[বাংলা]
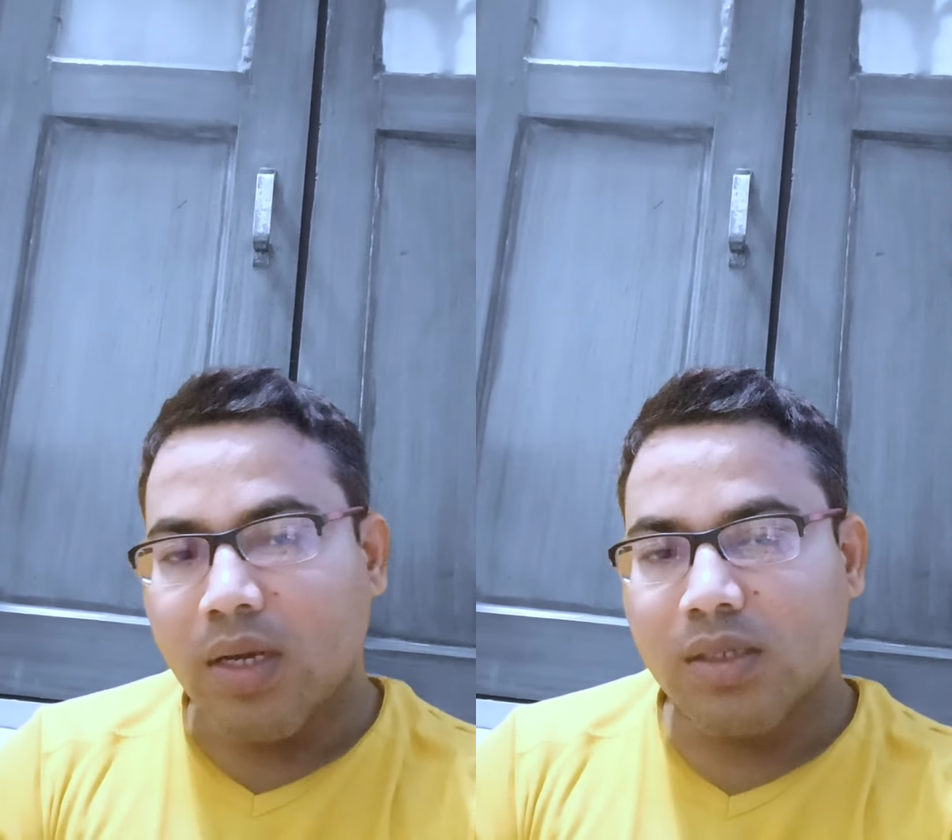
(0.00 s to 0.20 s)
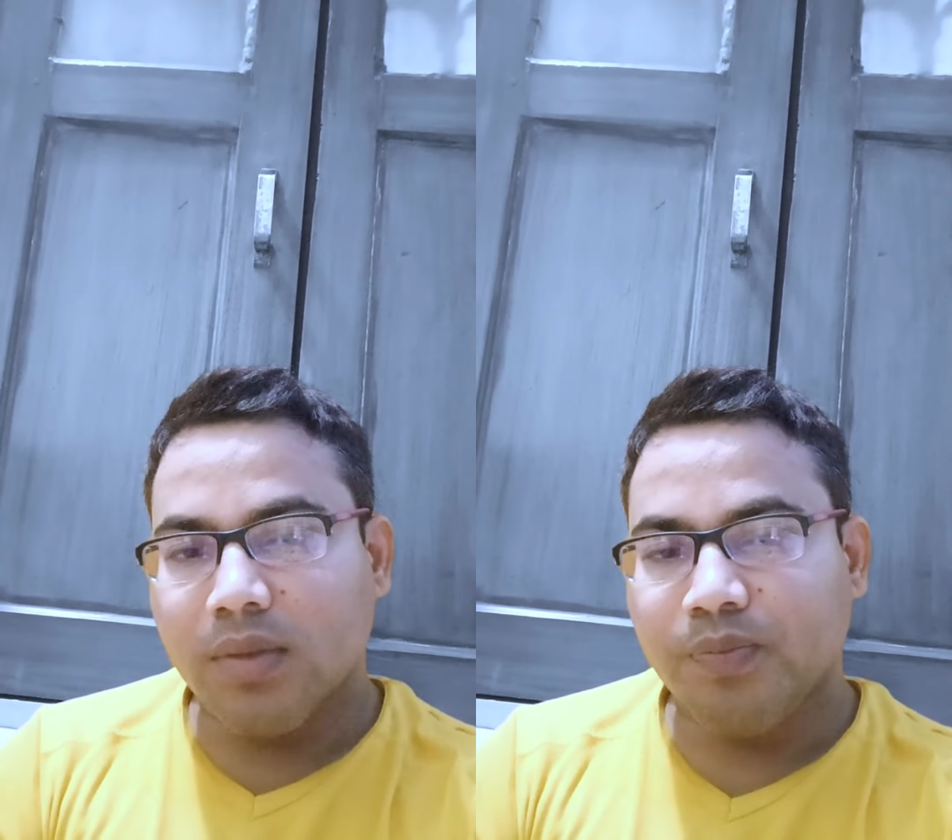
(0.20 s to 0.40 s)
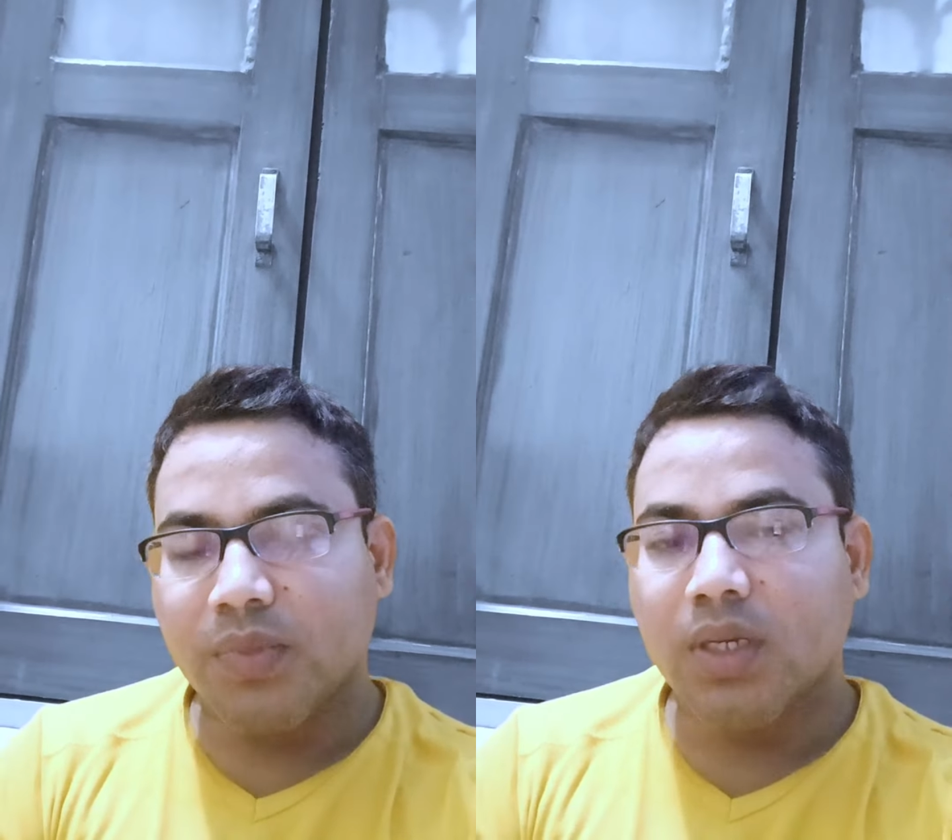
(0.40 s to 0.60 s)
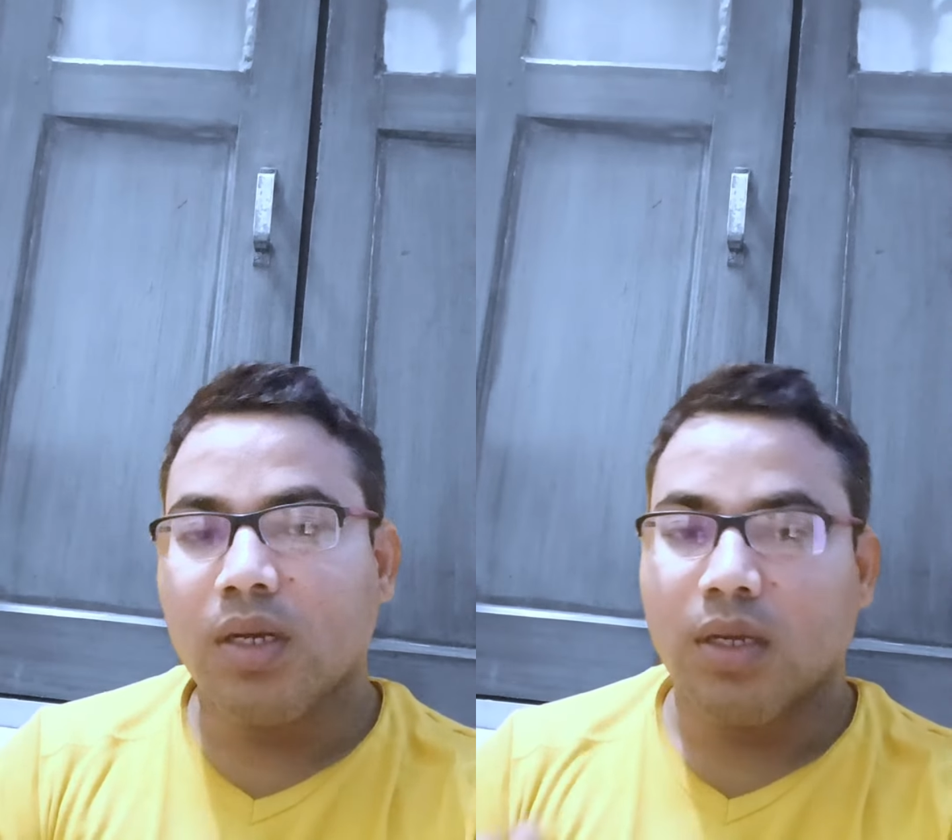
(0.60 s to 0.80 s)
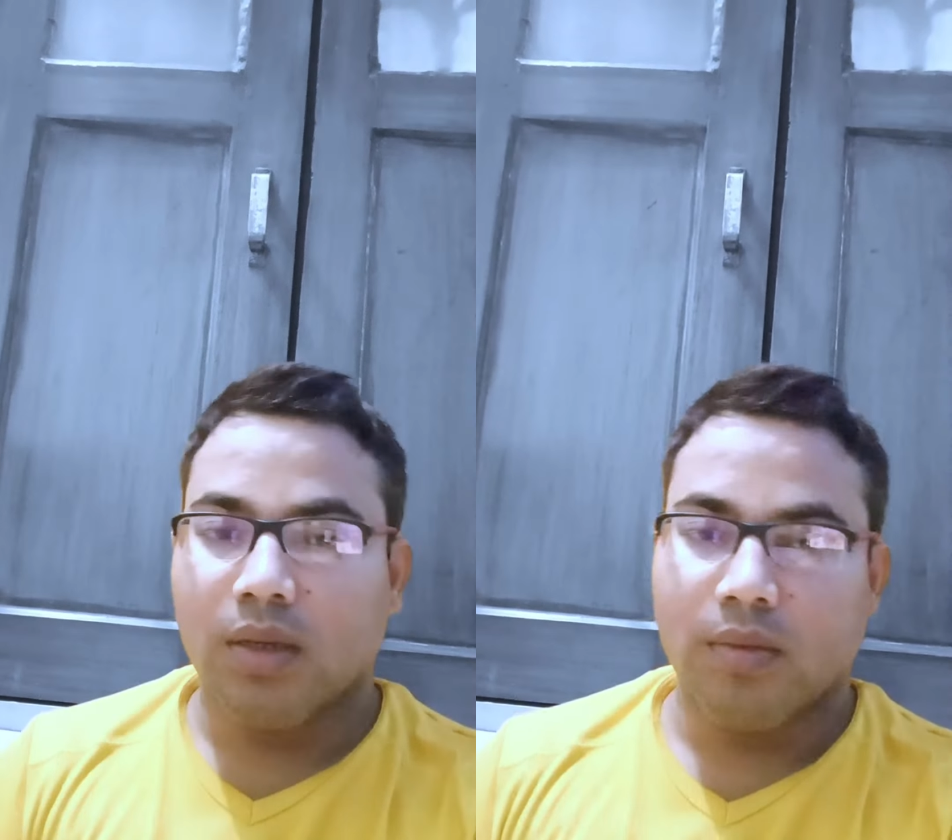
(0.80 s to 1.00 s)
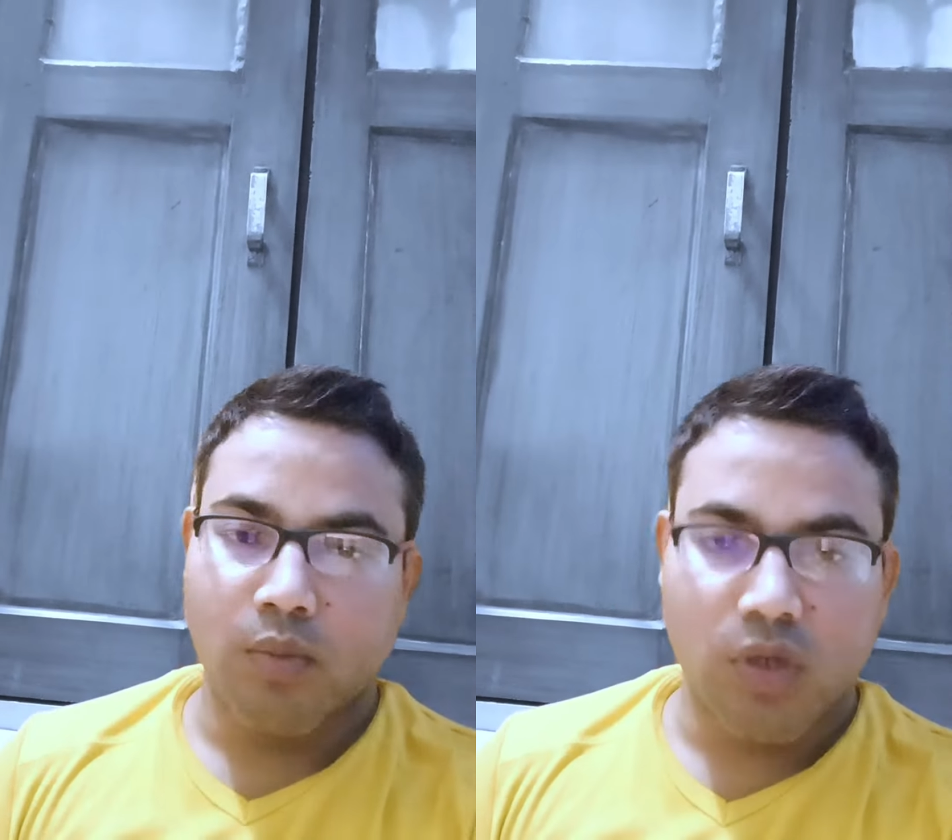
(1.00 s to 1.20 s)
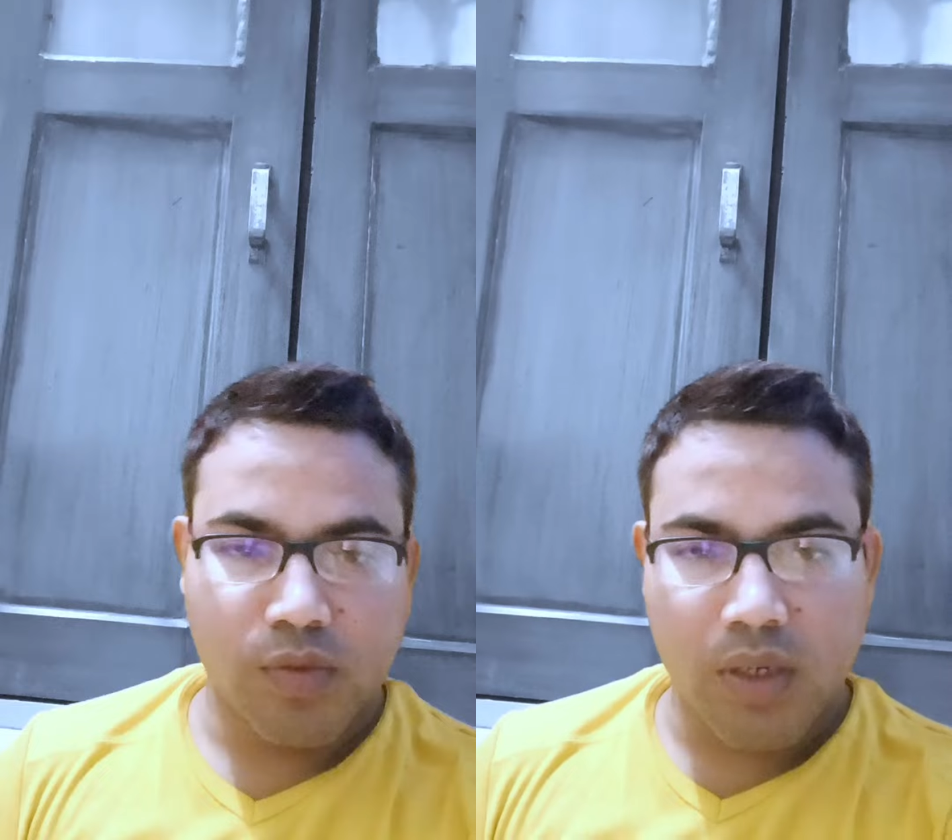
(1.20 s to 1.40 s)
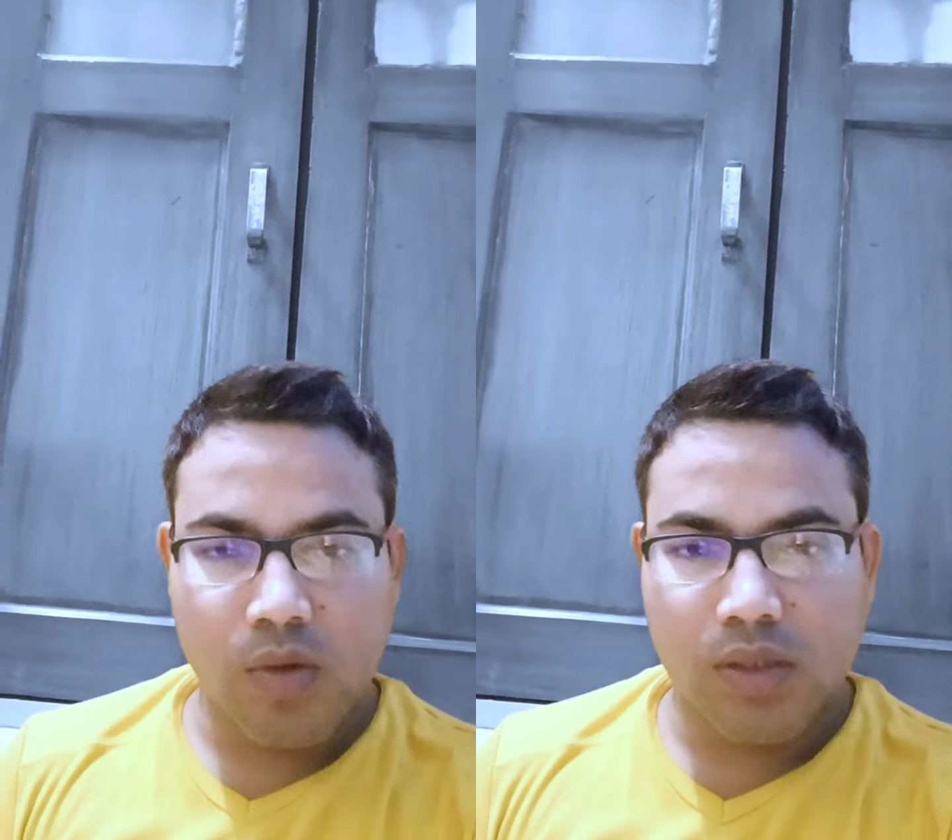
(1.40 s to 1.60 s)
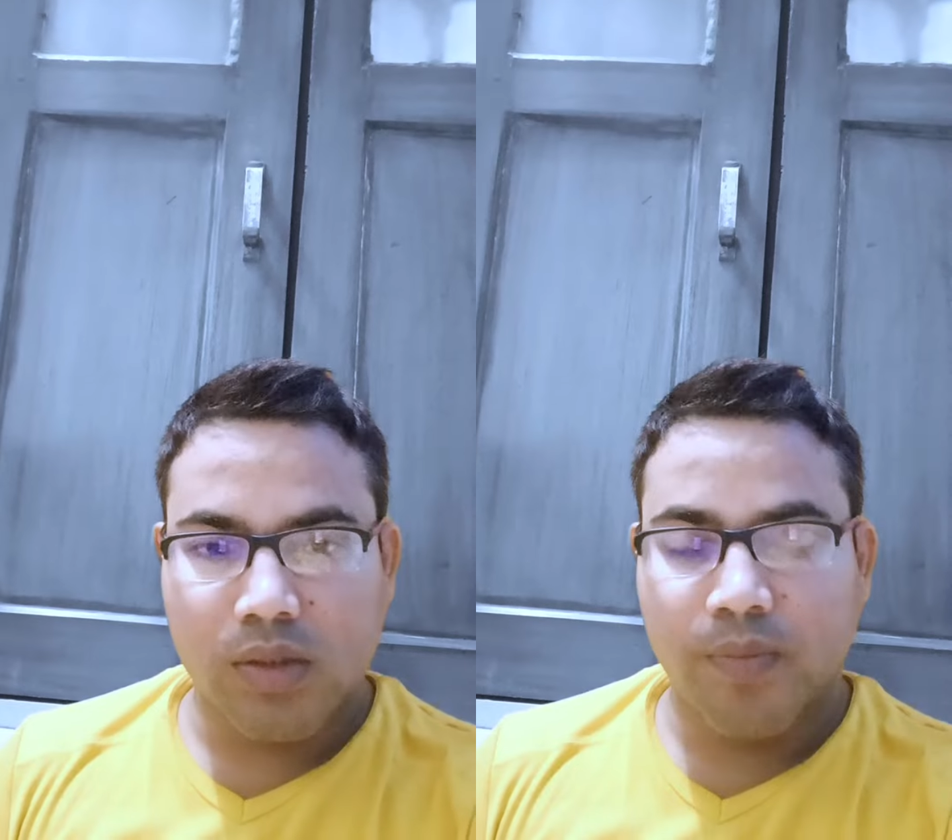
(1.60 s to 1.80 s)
আছে এবার মনীষ পান্ডেও আছে